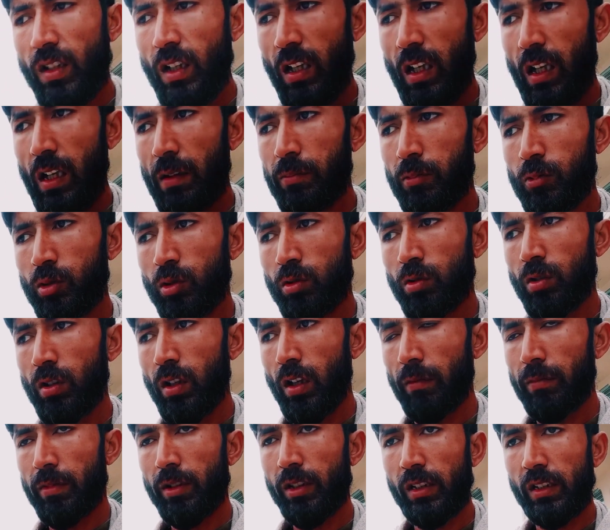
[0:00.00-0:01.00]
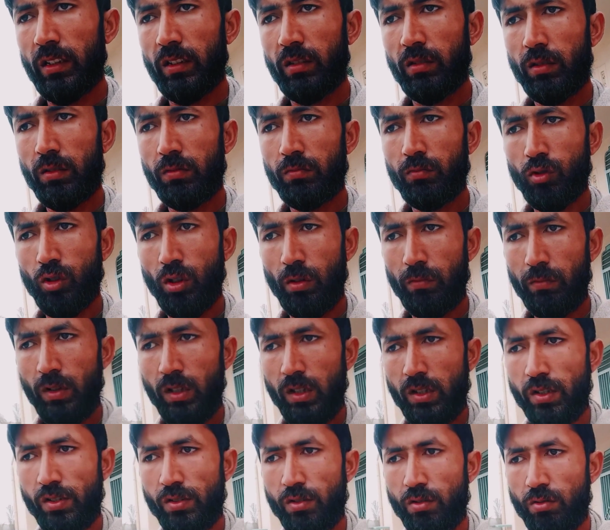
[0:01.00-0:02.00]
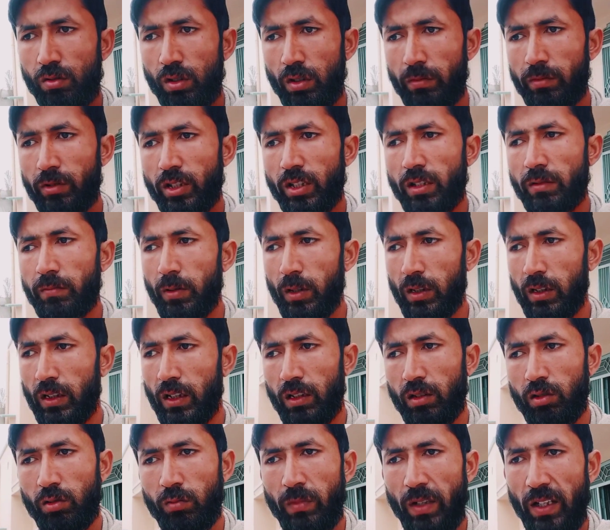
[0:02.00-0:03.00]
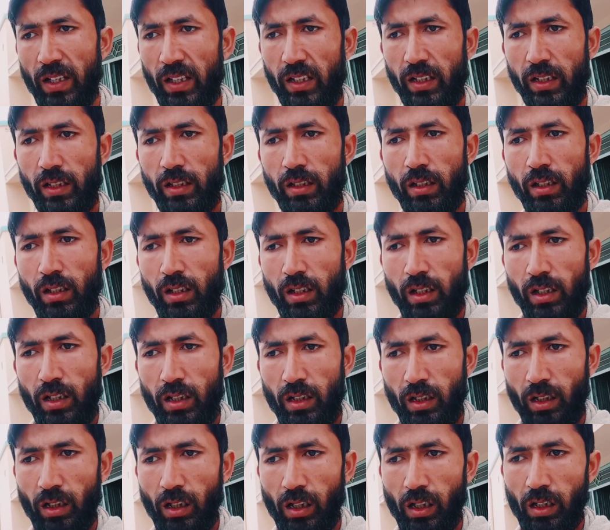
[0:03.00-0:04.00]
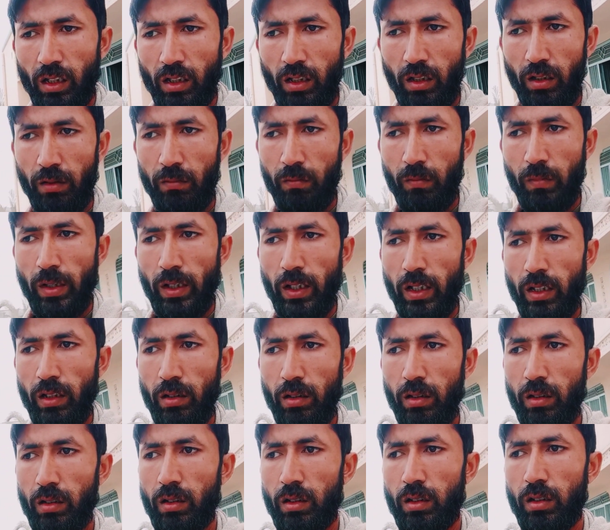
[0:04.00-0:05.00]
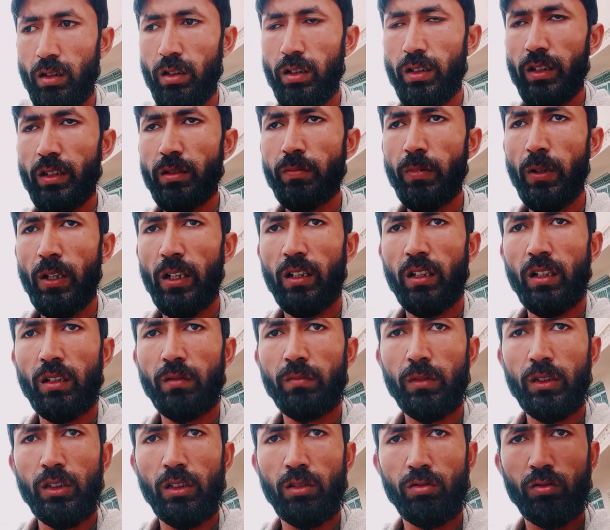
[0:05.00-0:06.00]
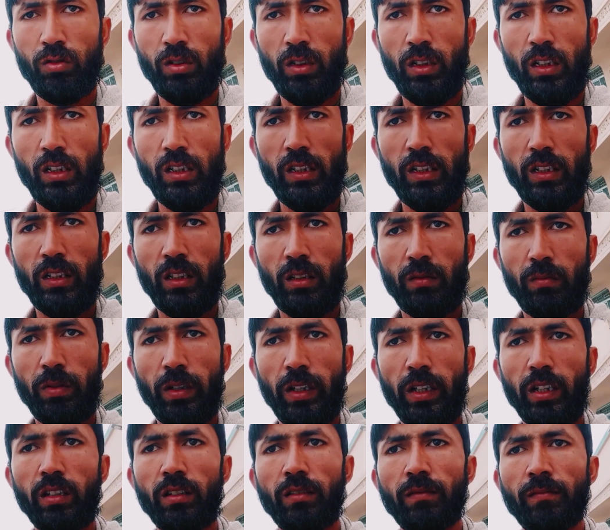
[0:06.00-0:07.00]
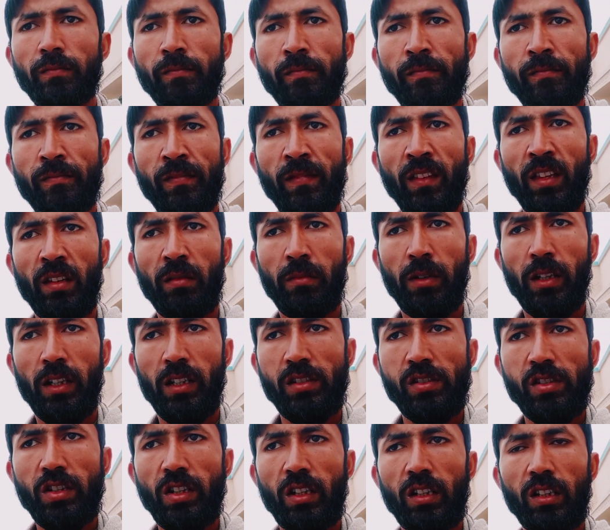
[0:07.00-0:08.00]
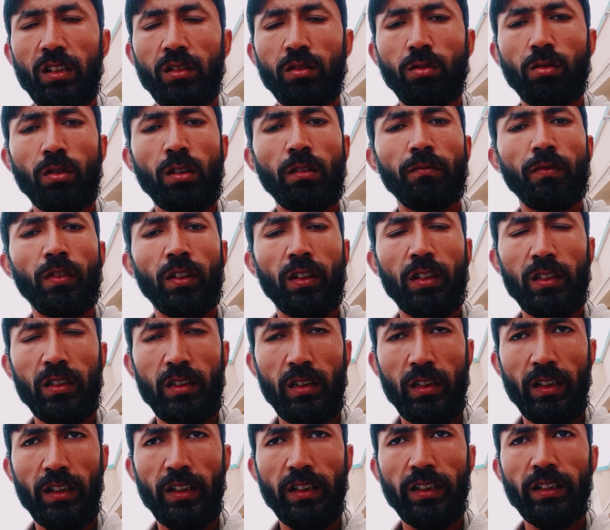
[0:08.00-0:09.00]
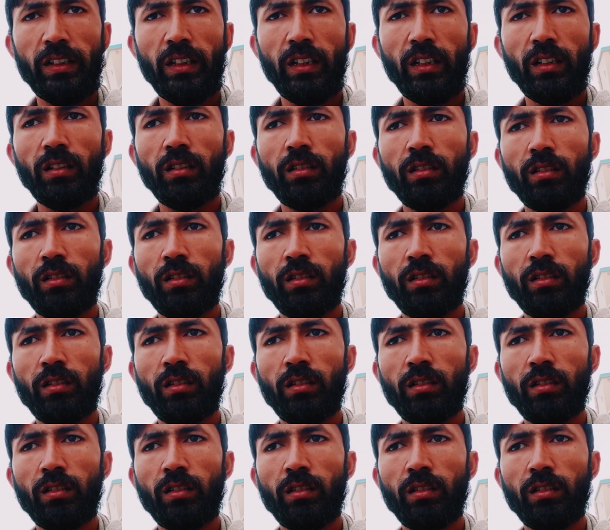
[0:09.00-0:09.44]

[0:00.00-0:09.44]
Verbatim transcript: आपको अभी तक मुकम्मल चीज़ों का भी नहीं पता तो मैंने कहा मेरा यही पैगाम था उनके लिए कि भाई मैं इन थोड़ा वक्त लगेगा